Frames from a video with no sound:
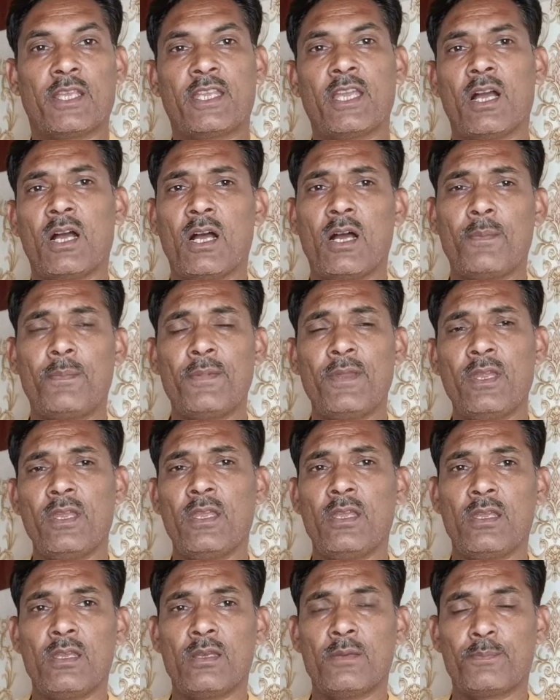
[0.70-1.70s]
क्या आपने
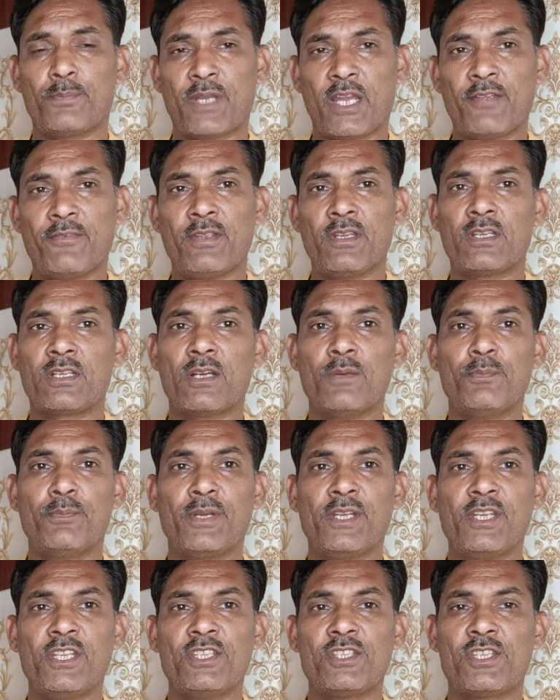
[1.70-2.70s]
प्राइवेट
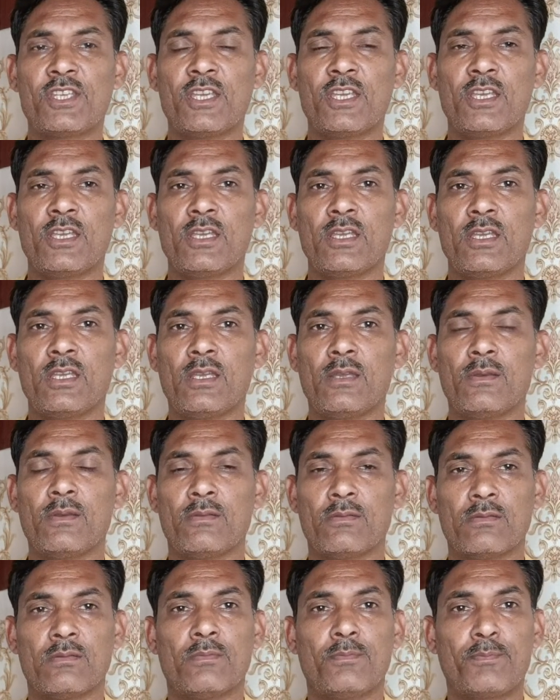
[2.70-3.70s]
कंपनी से
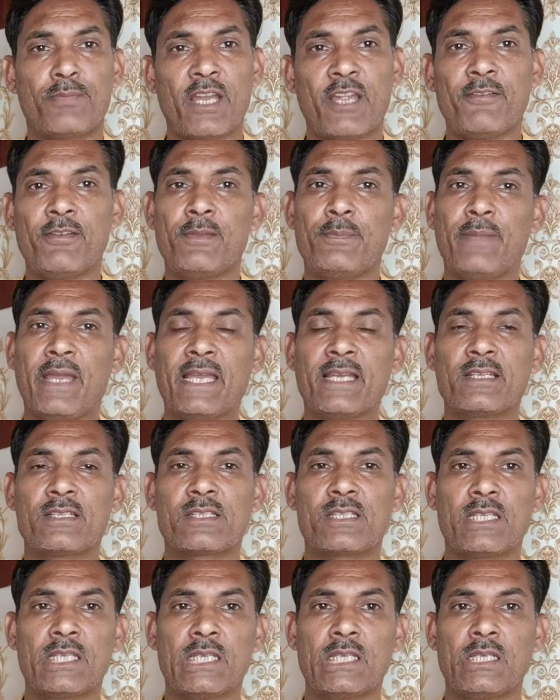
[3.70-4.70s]
प्राइवेट बैंक
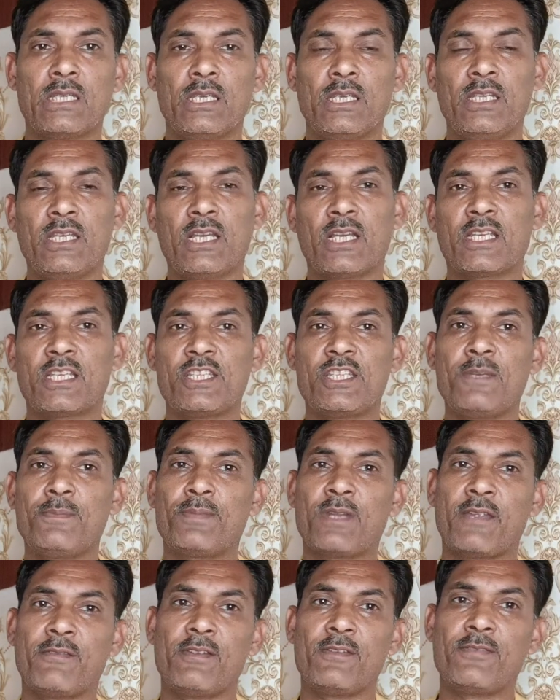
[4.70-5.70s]
से या किसी
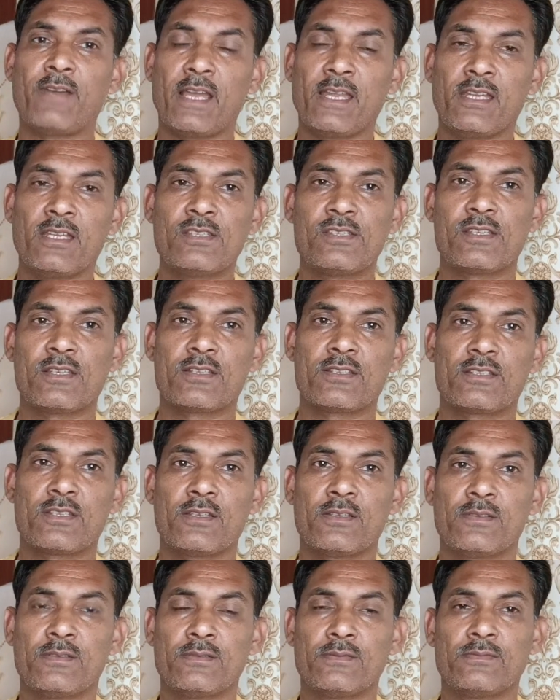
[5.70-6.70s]
प्राइवेट फाइनेंसर
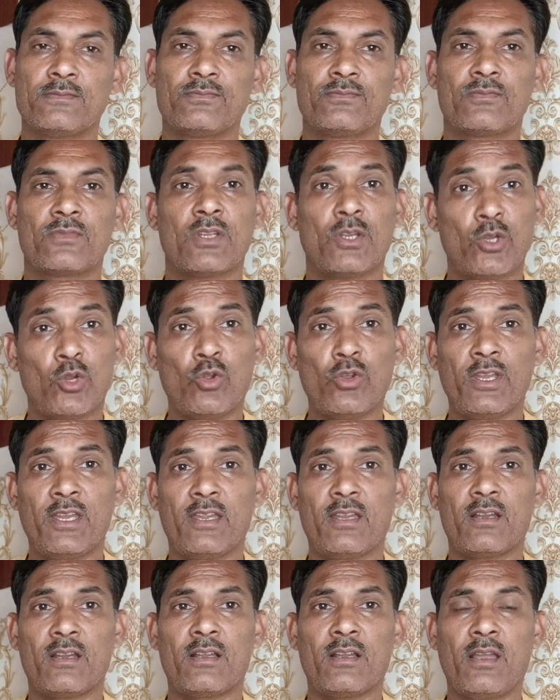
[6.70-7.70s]
से लोन
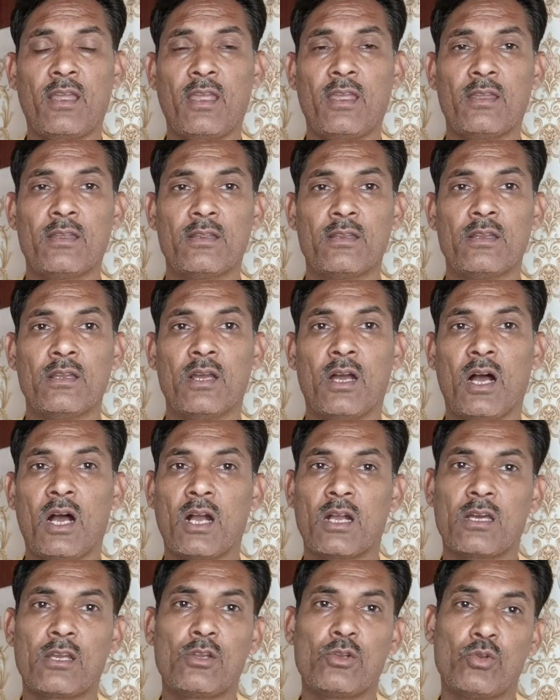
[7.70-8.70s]
ले रखा है
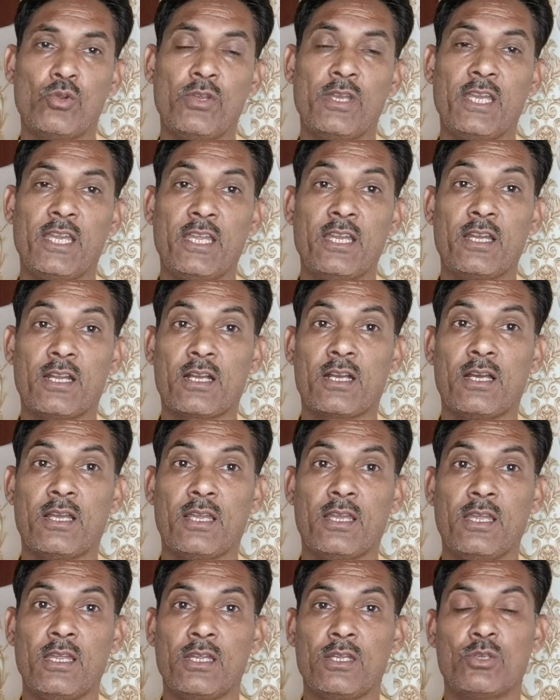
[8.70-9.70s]
अगर लोन ले रखा
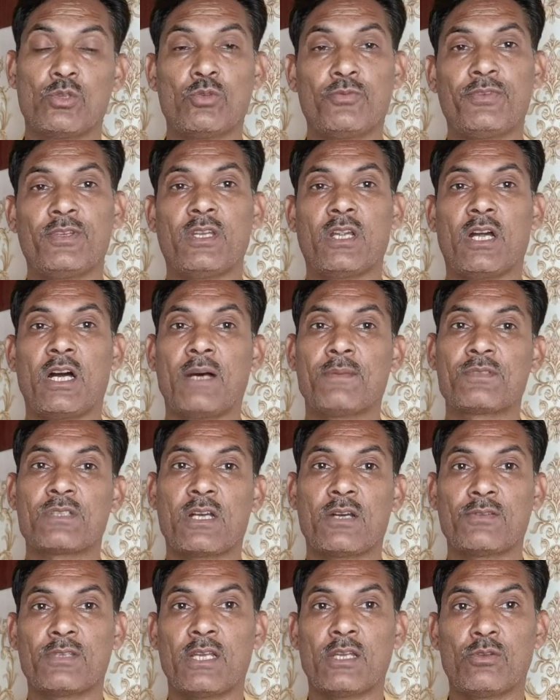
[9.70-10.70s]
है तो फिर आप
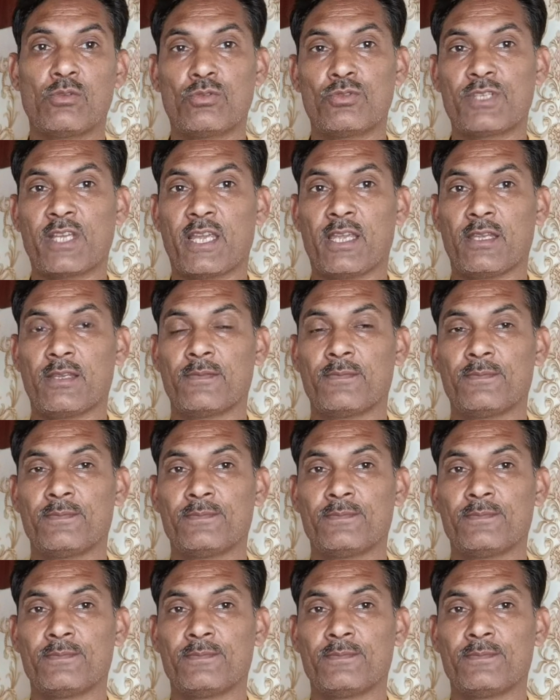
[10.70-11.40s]
सावधान हो जाए